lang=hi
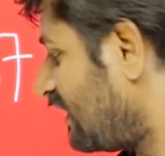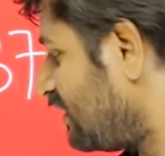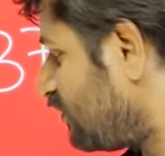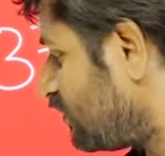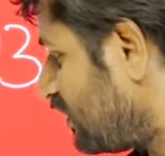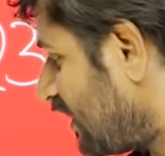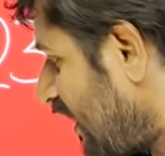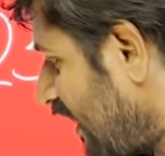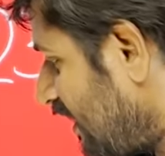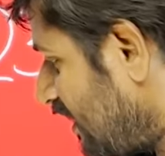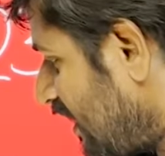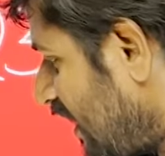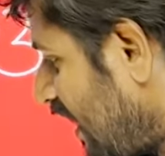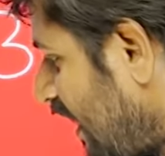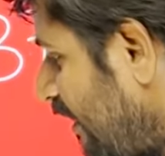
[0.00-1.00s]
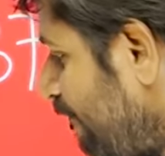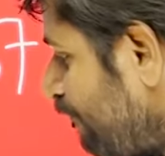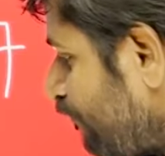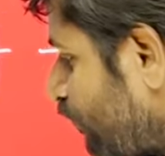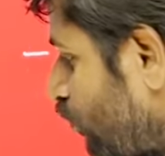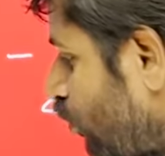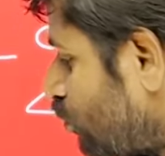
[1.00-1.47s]
दिखाई दे रहा है
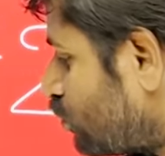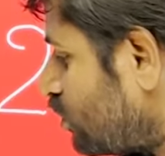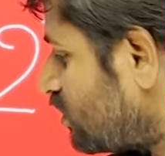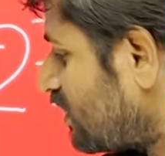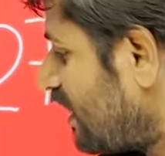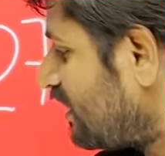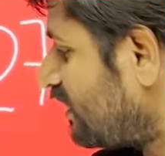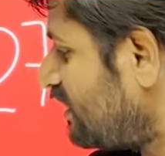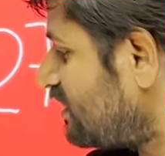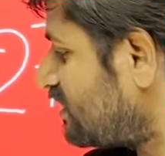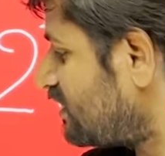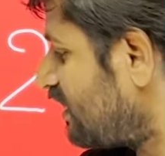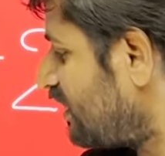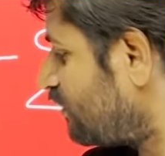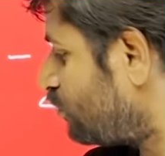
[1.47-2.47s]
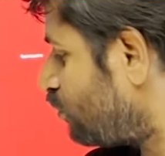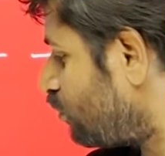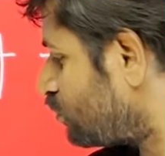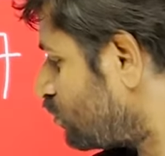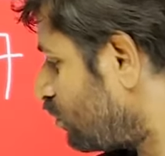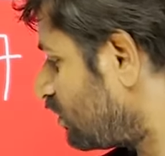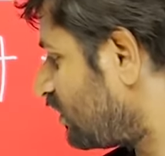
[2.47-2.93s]
दो से दो
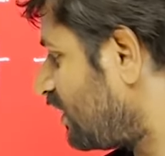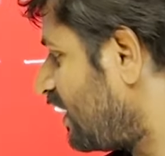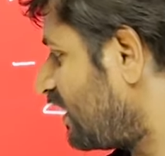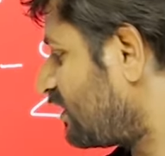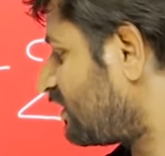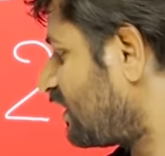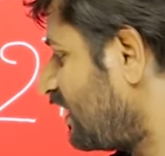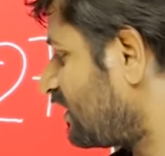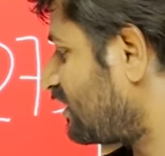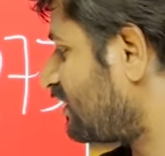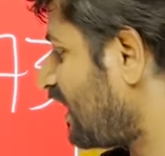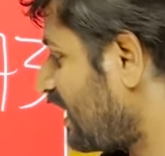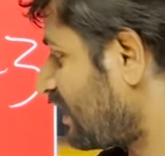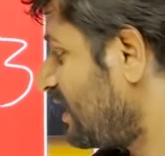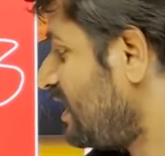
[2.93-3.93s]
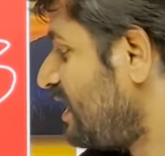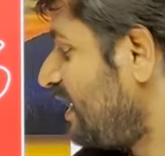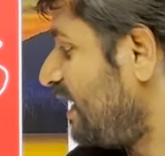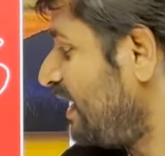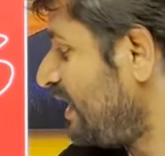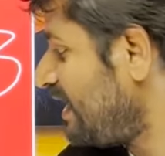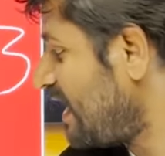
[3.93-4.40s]
तक
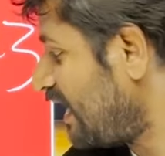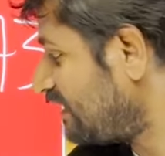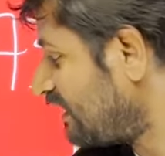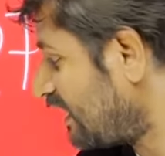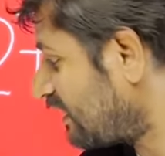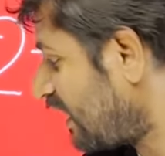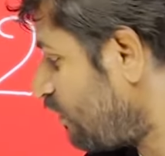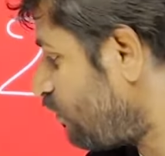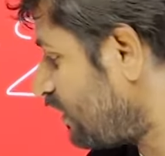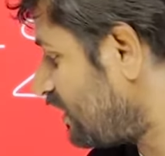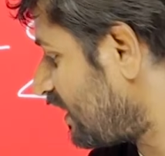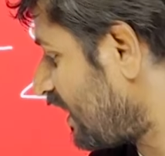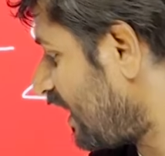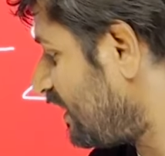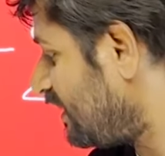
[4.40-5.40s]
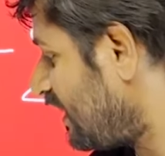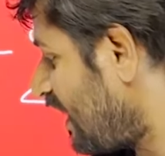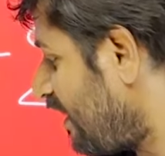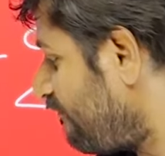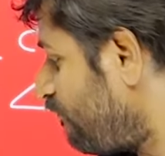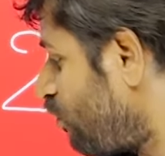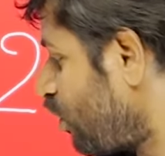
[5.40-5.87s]
इंडिया जाता हुआ दिखाई दे रहा
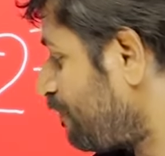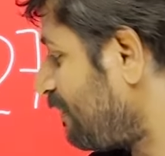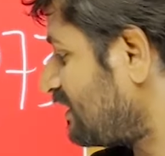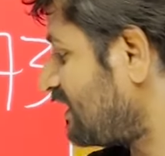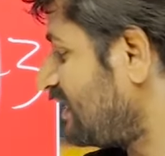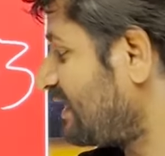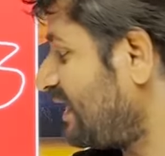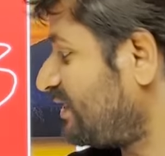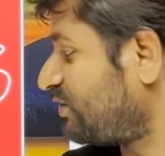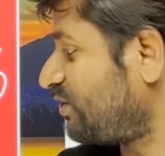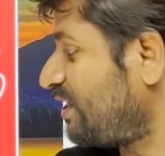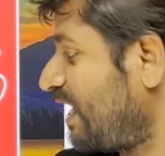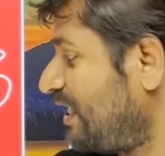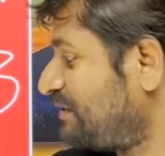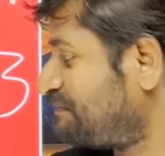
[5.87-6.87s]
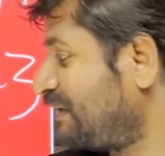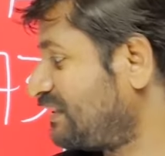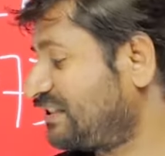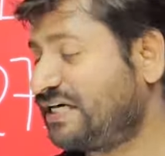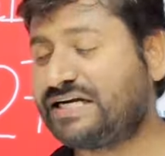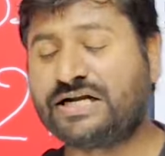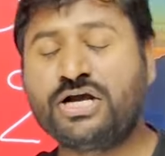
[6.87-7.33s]
है वोट परसेंटेज छियालीस
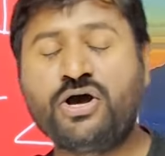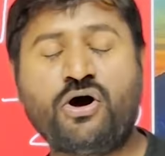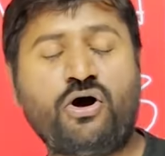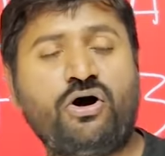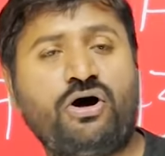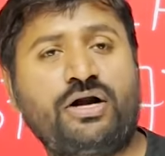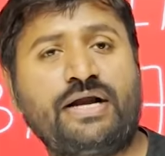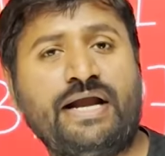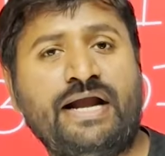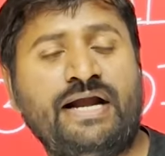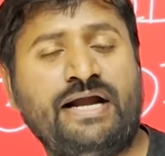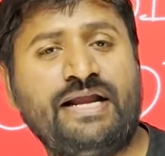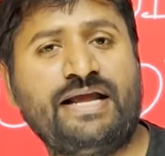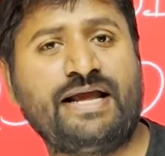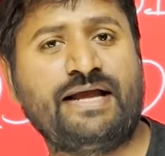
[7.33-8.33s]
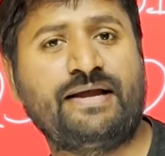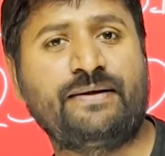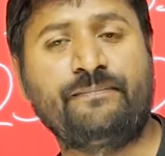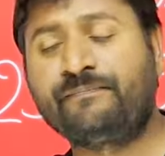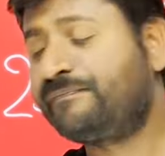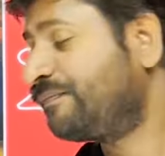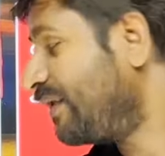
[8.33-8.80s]
परसेंट और एनडीए
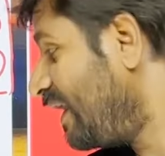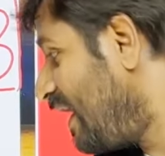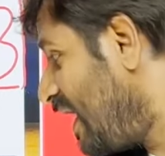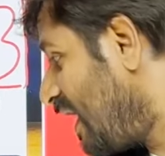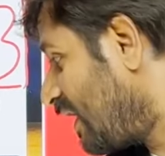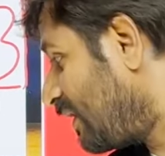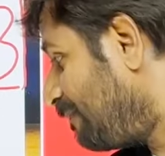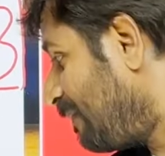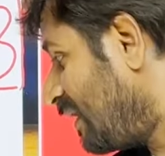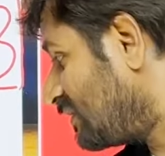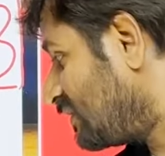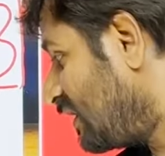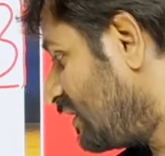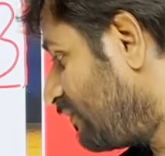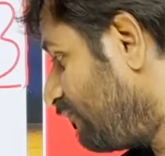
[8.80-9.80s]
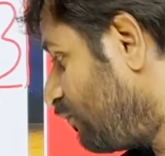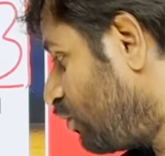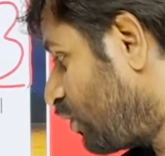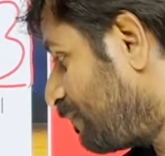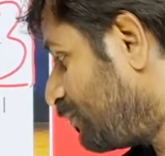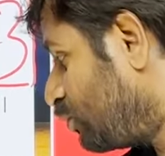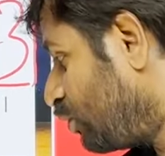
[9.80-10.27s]
एक परसेंट
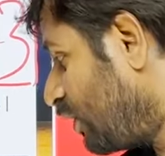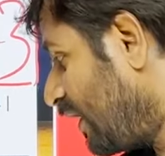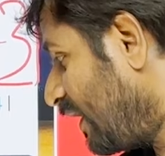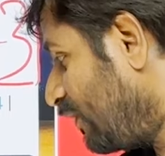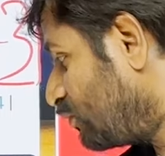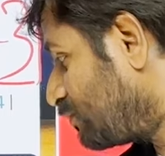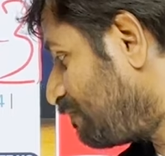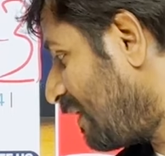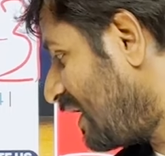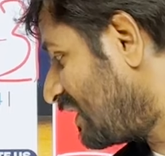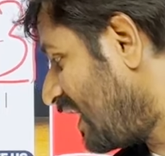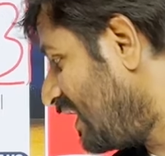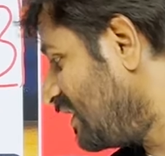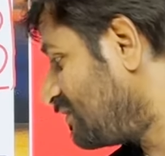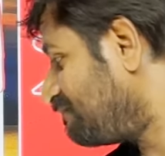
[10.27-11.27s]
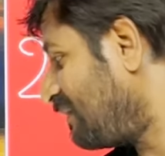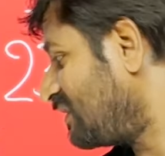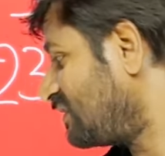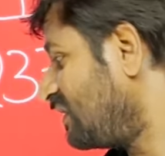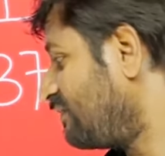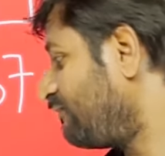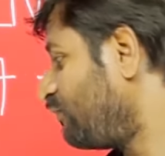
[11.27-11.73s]
वोट जो है उस 45
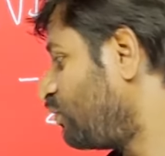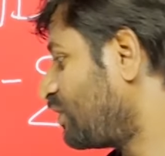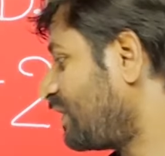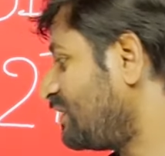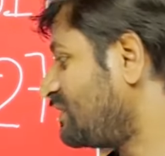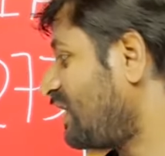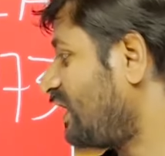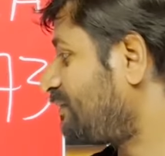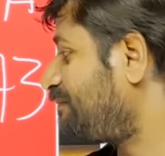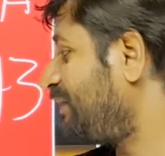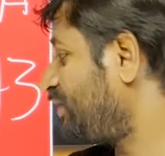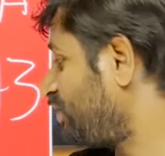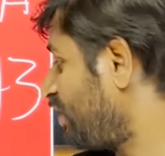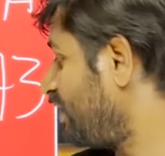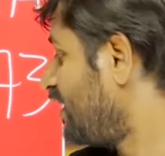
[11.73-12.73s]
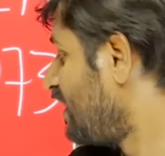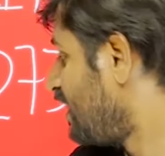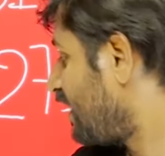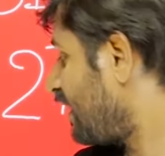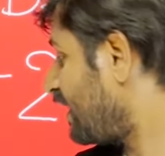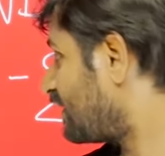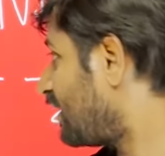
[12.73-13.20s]
परसेंट वोट के साथ पीछे
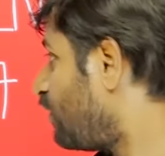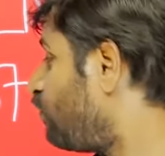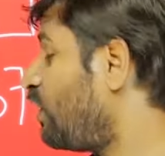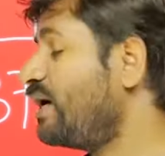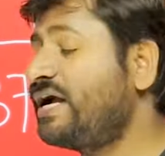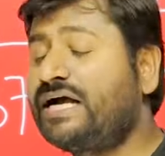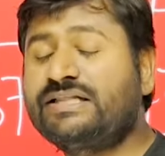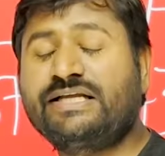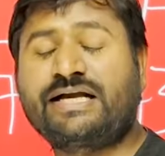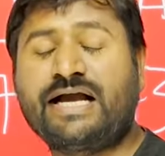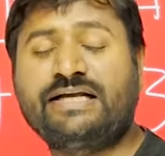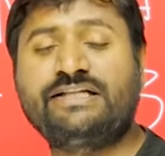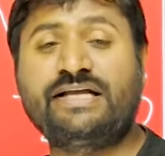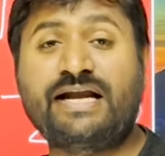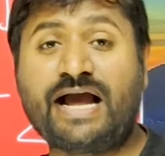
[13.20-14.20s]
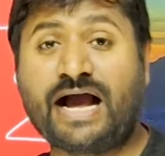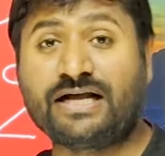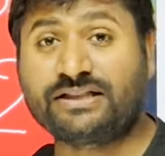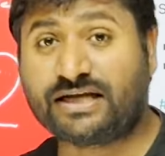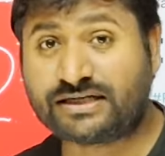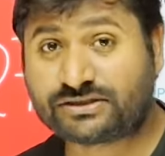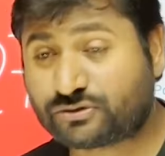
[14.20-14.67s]
रहता हुआ यहां दिखाई दे रहा है
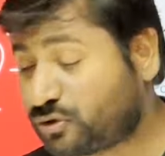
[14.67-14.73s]
अदर्स